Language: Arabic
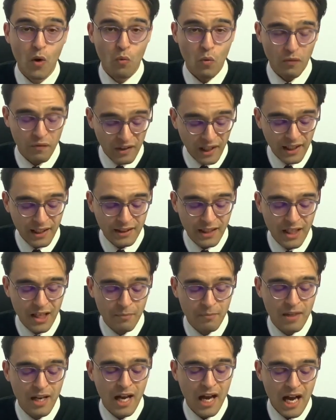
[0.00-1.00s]
وفي
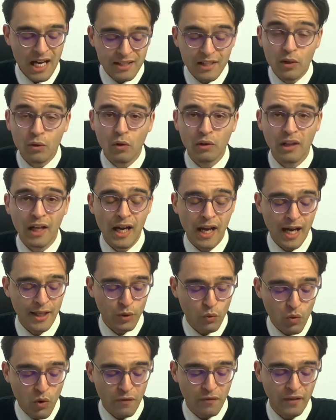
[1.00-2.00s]
الختام أسأل الله أن
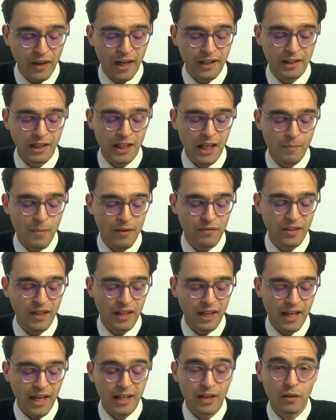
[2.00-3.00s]
يوفقني لما
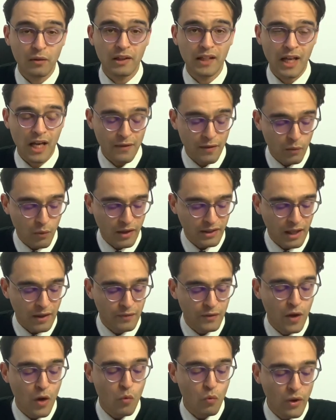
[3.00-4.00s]
فيه خير لهذا
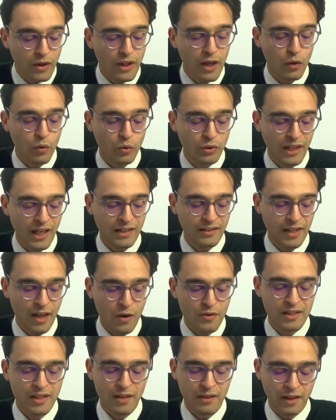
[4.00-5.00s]
الوطن وأن أكون عند
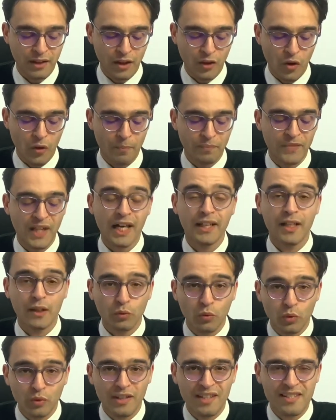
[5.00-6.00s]
حسن ظنكم تحيا
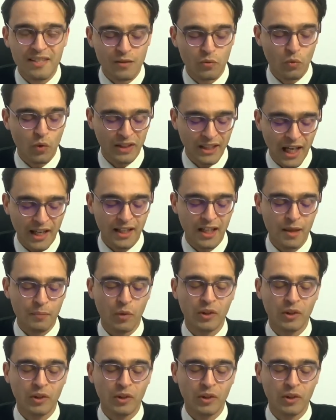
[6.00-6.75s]
تونس وتحيا